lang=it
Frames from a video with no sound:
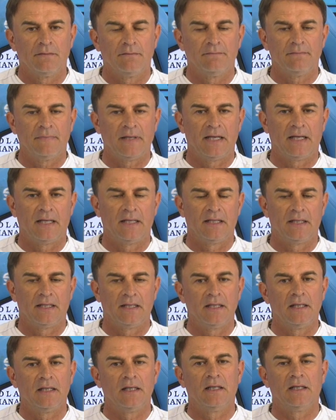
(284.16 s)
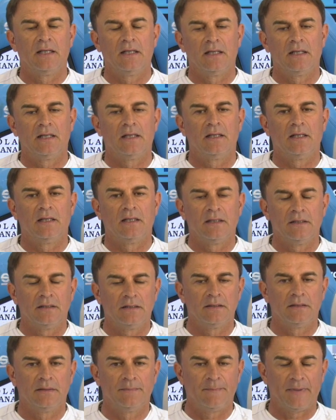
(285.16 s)
Ma
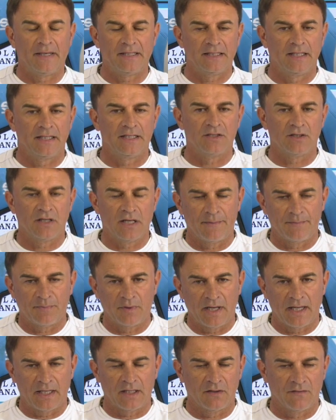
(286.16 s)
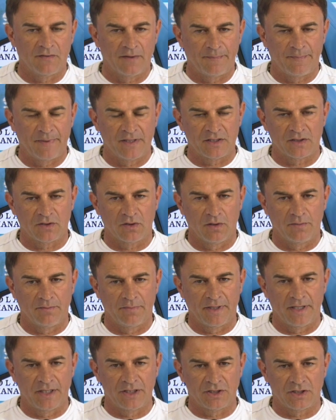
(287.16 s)
a parte l'inizio del campionato dove ha perso il
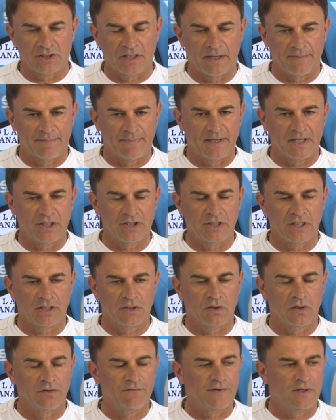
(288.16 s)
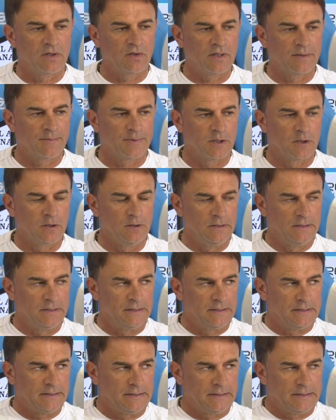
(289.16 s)
Brescia e ha pareggiato nel Verona, però
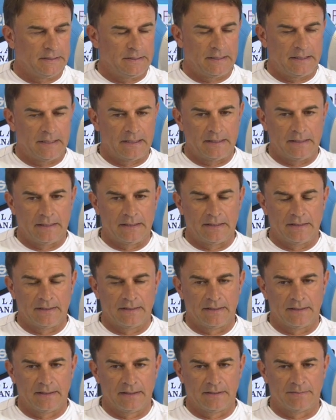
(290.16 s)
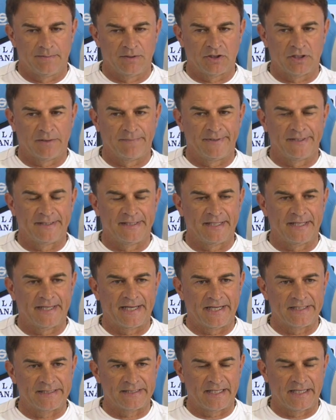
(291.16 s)
eh, specialmente in
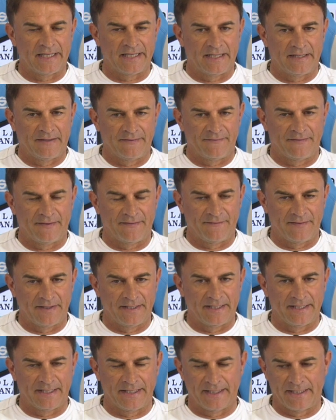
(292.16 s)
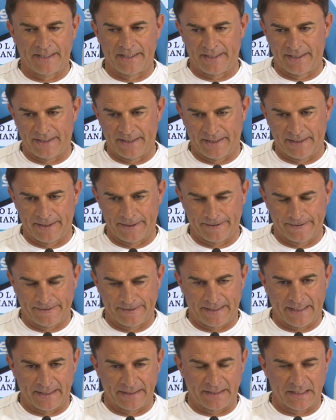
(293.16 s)
casa fa valere
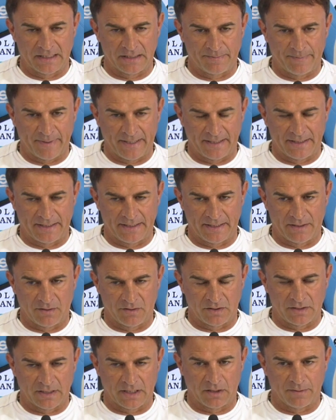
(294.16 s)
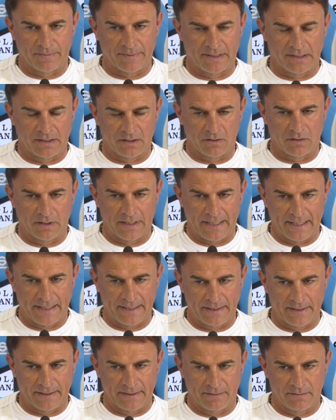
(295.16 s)
tanti aspetti, è uno stadio
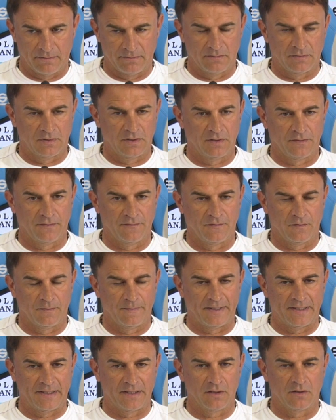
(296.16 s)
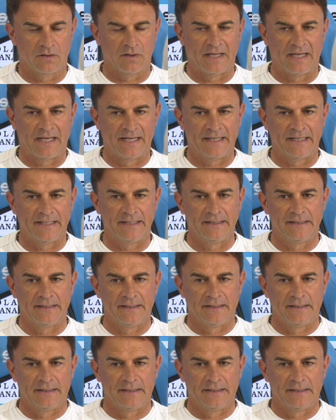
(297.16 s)
particolare, un tifo particolare,